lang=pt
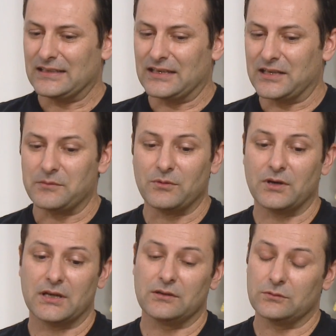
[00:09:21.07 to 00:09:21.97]
Eh,
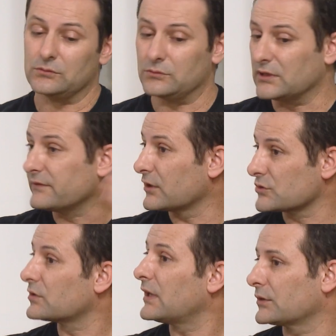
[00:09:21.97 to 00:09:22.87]
embora o, o, nível
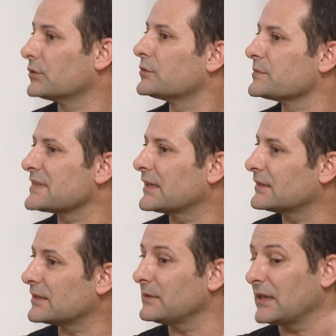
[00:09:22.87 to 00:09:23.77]
de chocolate quando comecei
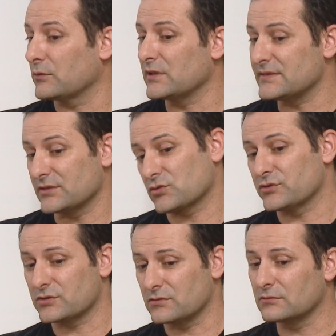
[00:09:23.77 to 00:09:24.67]
a trabalhar no início as
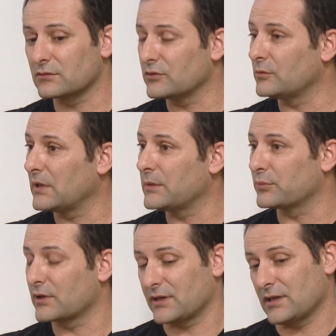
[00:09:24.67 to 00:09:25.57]
coisas não corriam bem,
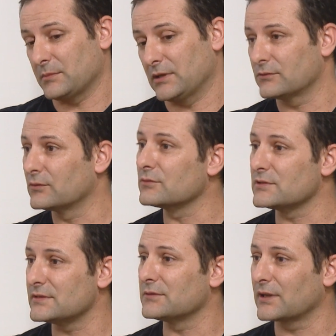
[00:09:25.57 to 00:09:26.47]
porque realmente não
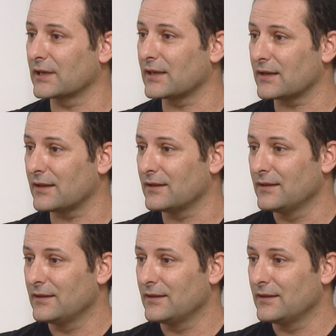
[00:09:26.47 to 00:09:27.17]
conhecia o que, é que era